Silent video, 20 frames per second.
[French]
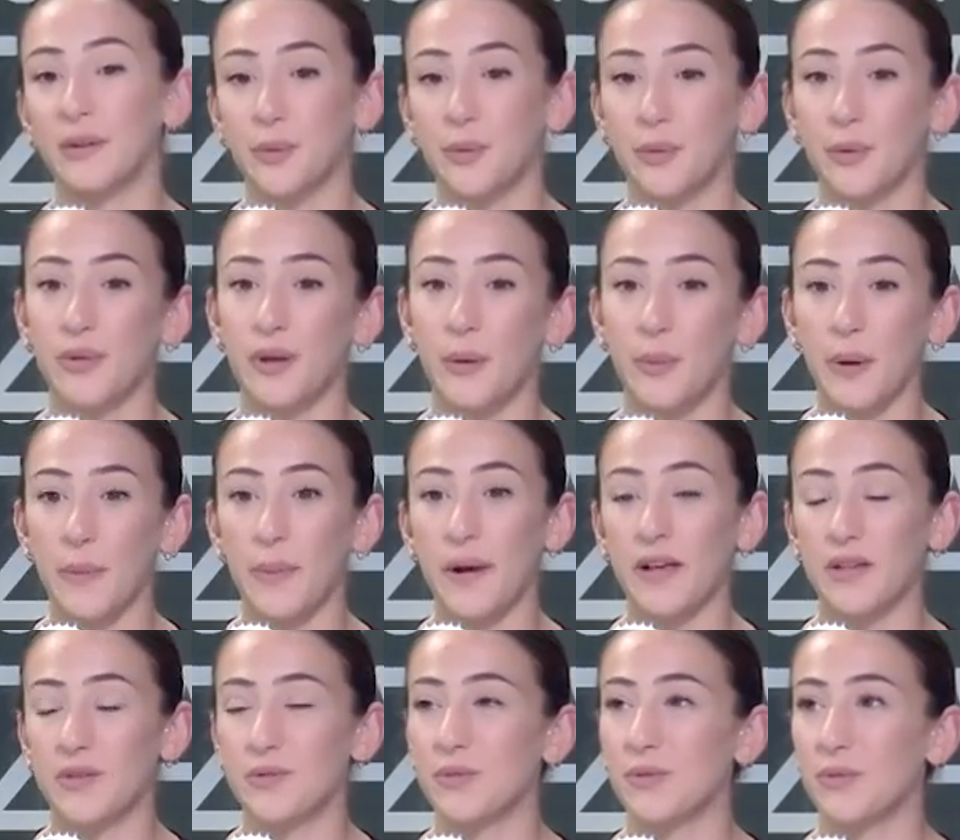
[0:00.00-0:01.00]
on est en
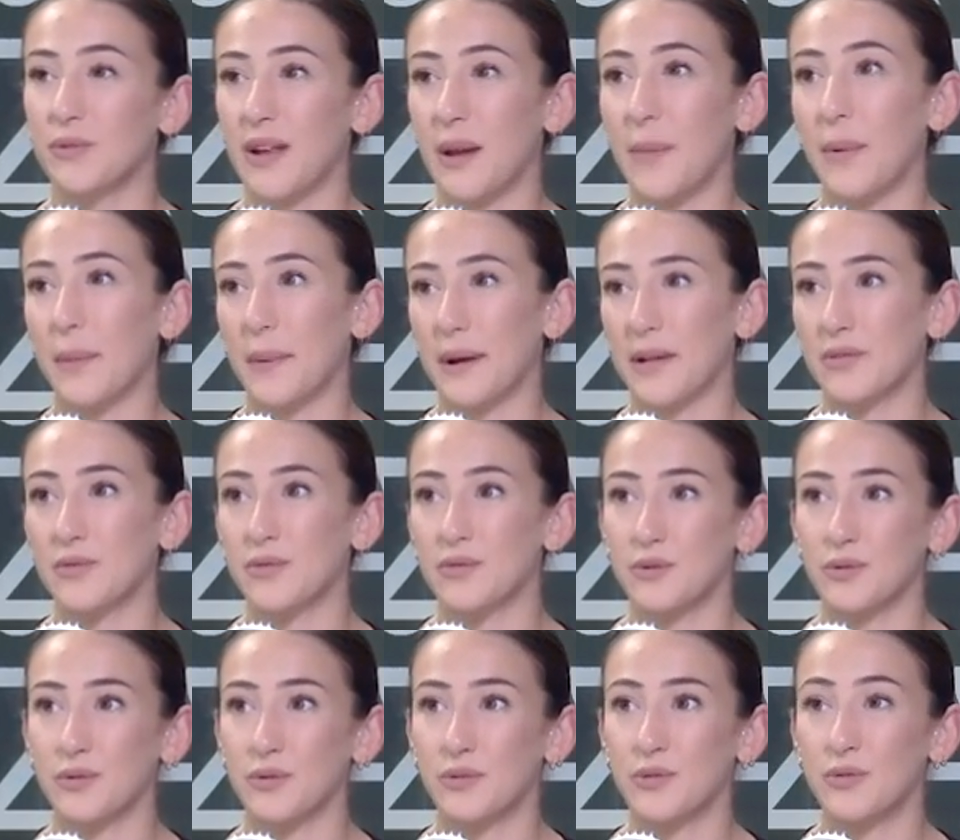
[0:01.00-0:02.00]
préparation. On fait la préparation
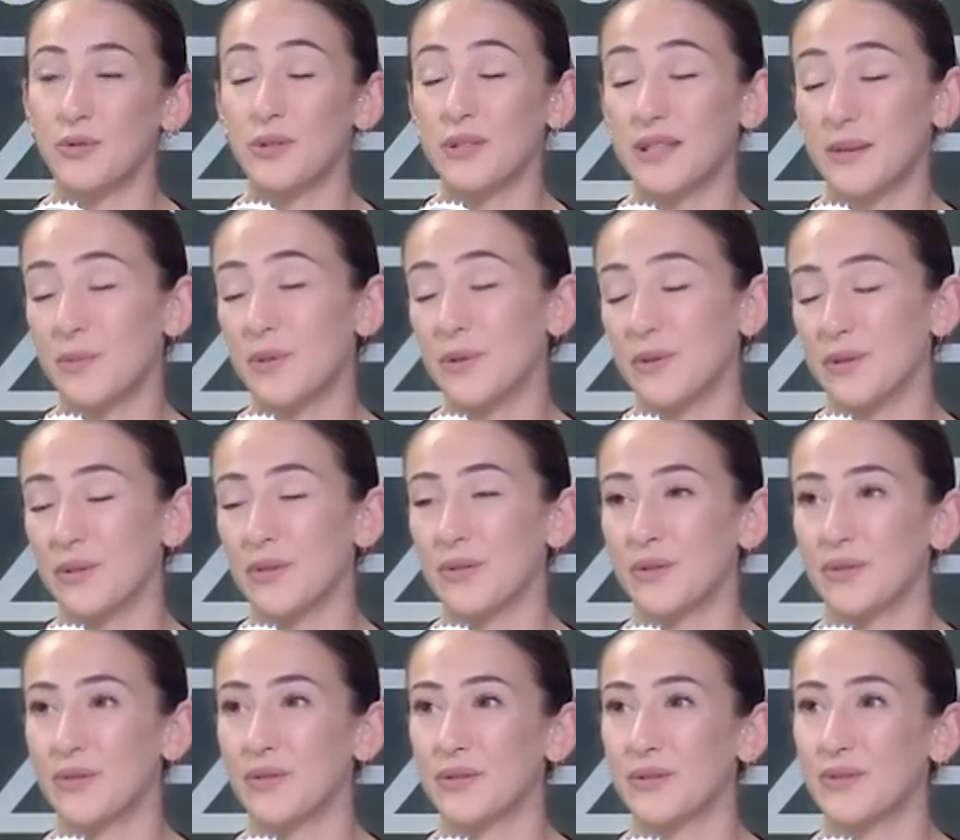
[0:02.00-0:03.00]
du, deuxième, euh,
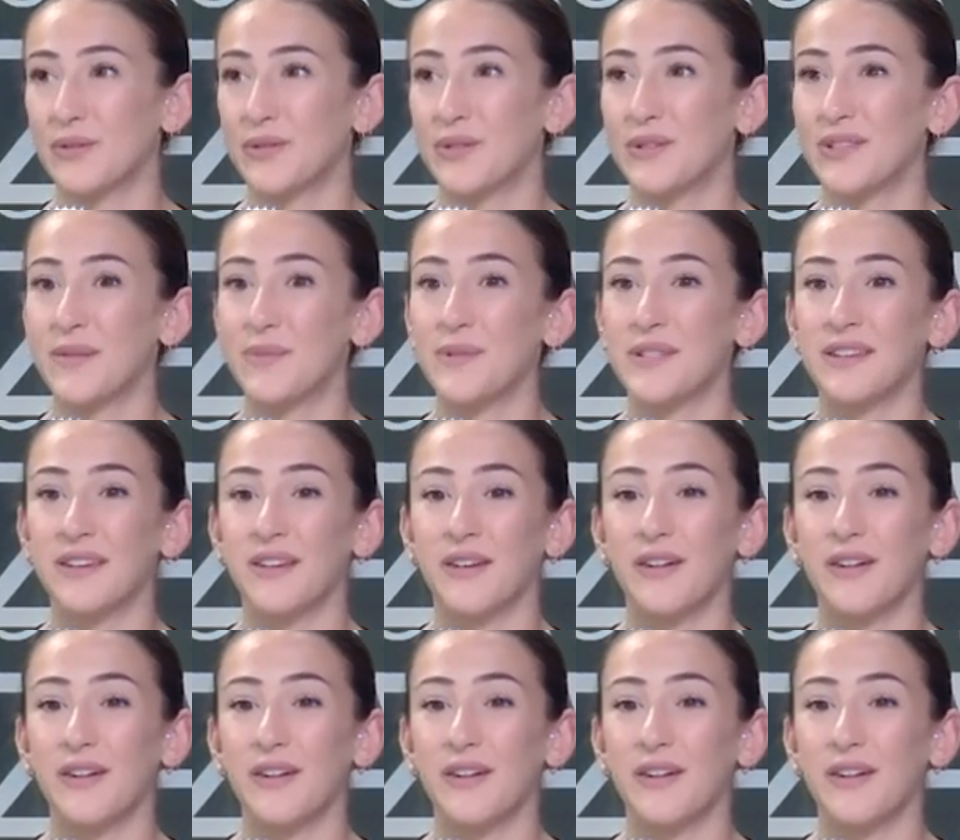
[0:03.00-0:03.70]
deuxième single.